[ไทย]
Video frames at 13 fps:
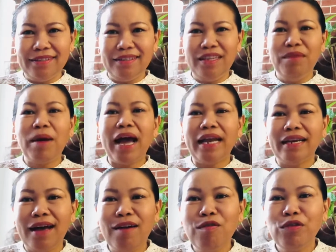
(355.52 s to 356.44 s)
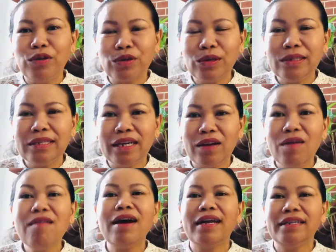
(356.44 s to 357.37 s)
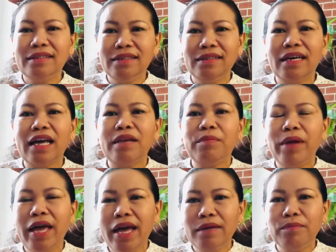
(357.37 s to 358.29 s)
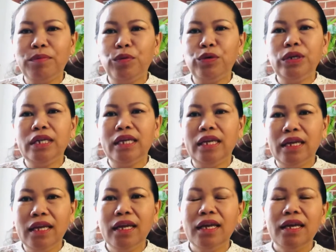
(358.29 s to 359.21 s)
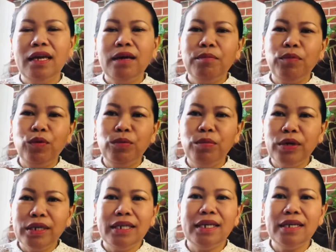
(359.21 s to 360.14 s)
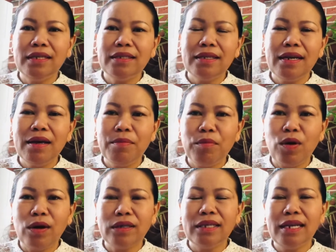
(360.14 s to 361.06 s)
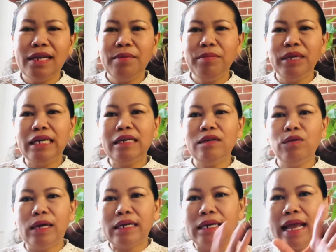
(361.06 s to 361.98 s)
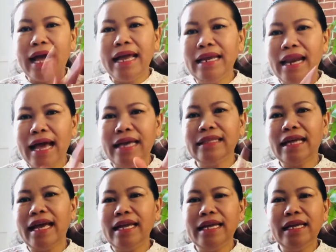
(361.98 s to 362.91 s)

ที่บ้านเฮ้าหรอกเนากจะเนาะอันถึกอันแพงปูนดี ปูนบดีเซรามอก เซรามิกลวดลายลายไทย